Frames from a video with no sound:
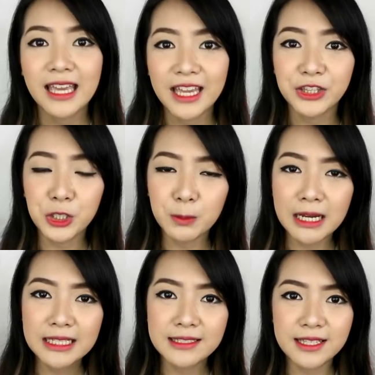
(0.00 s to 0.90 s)
Ito
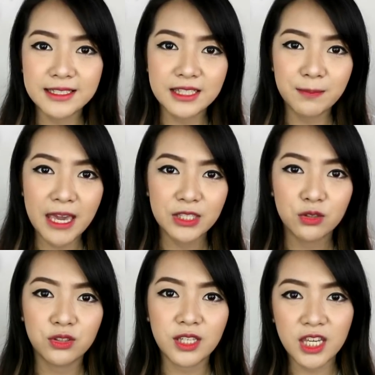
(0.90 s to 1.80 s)
naman, 60
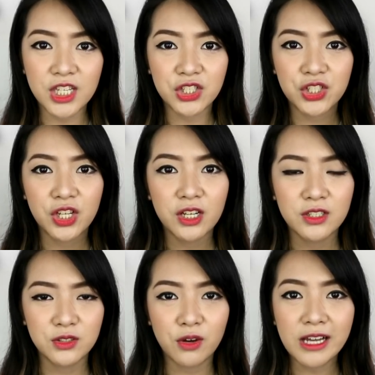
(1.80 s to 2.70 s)
pesos each.
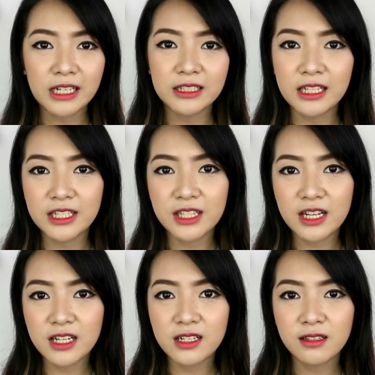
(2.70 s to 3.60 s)
So, ang ganda rin
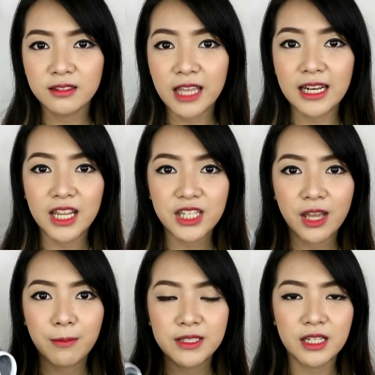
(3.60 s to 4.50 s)
ng tela
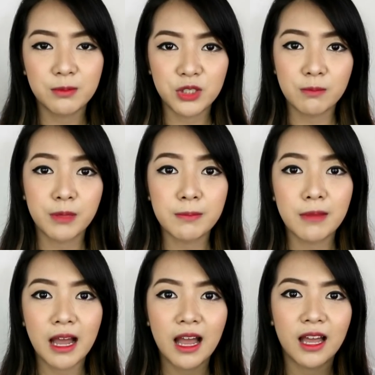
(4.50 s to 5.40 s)
niya. Masarap siyang
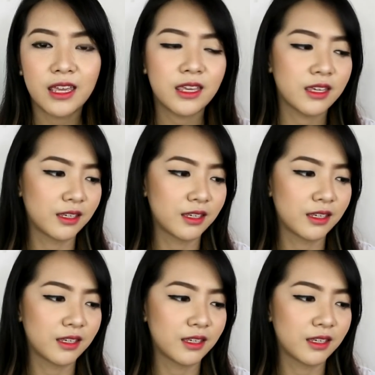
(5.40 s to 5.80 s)
pambahay.